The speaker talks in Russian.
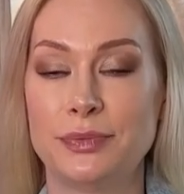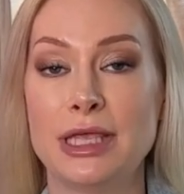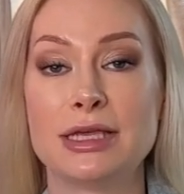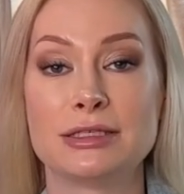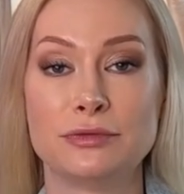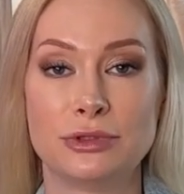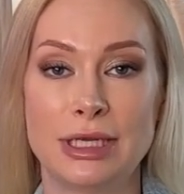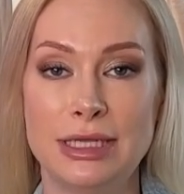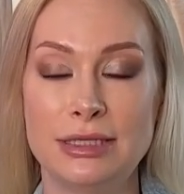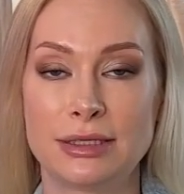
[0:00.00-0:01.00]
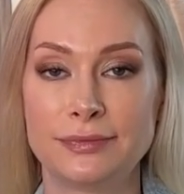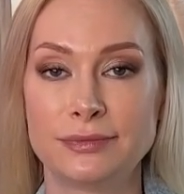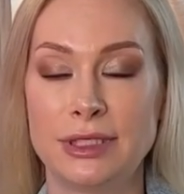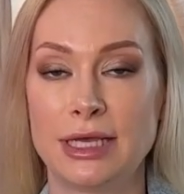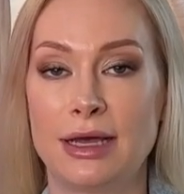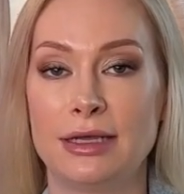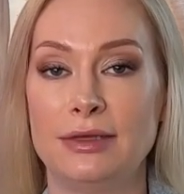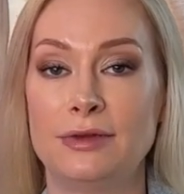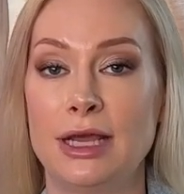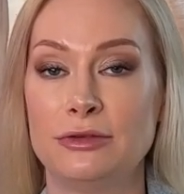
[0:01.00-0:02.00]
Меня зовут Алина, я
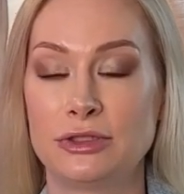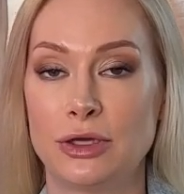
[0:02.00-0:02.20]
являюсь